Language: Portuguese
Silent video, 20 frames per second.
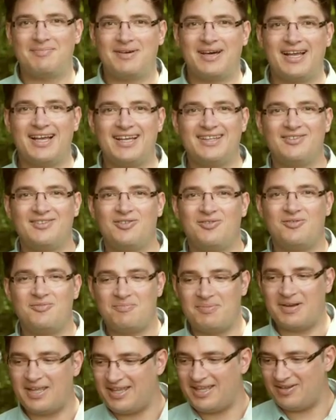na parada, eu
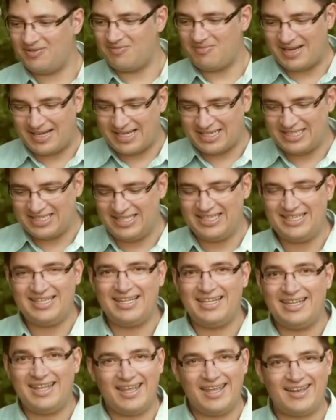comprei uma caixinha
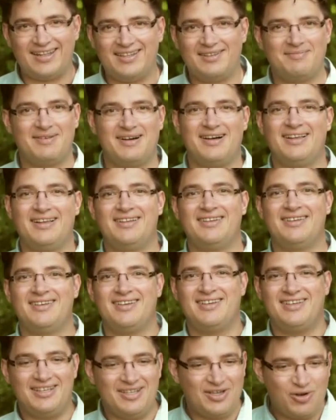inteira de bala
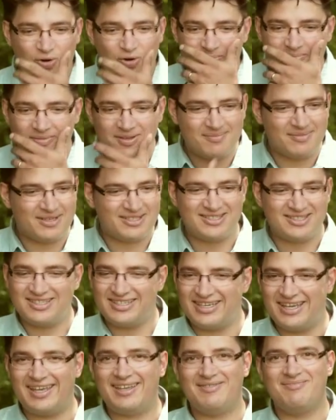e comi,
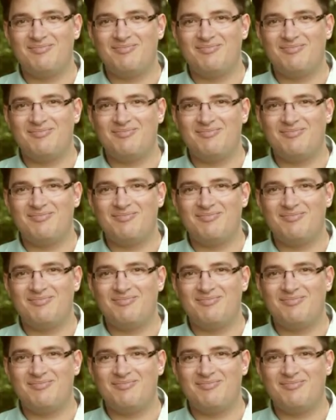mastiguei